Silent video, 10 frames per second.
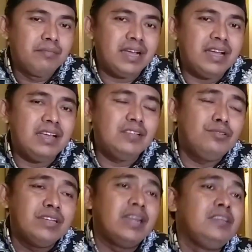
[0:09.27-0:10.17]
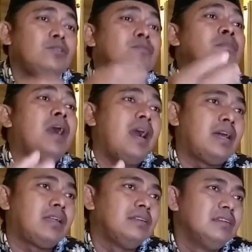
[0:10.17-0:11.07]
maka itu jangan
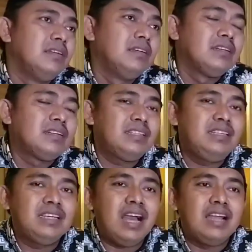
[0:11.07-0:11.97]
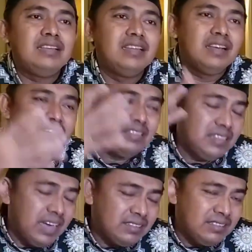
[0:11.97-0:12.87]
diumbar ketika anda
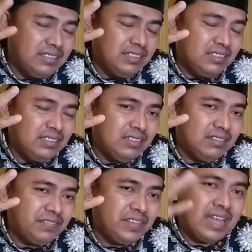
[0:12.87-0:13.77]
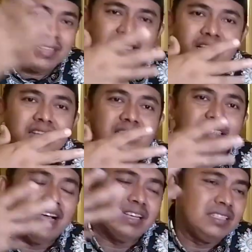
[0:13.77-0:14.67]
dikasih firasat
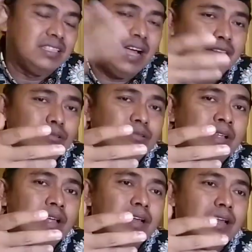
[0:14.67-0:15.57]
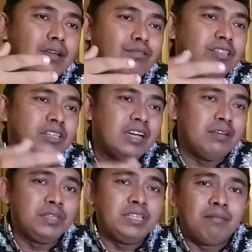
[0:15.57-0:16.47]
dikasih anu lalu
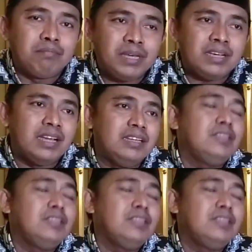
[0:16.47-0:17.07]
jenengan menyampaikan